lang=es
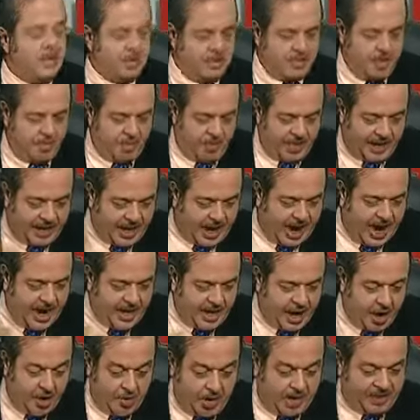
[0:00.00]
¿Se puede creer
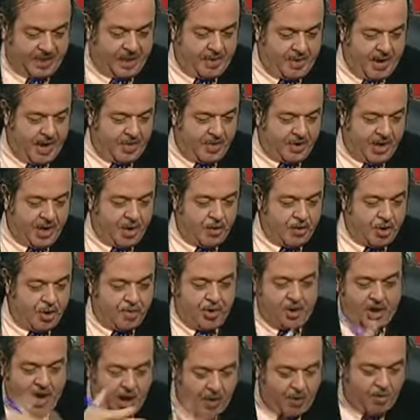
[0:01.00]
que nunca he terminado ninguno
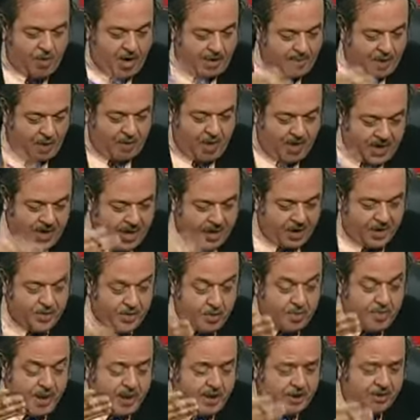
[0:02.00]
porque nunca me cuadran los
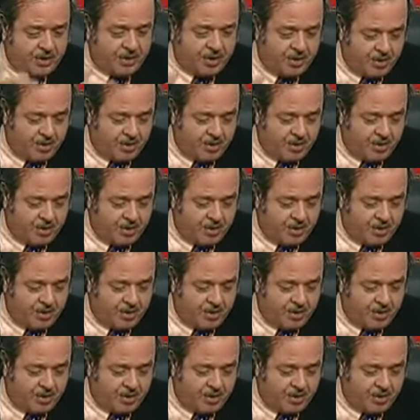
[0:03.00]
números?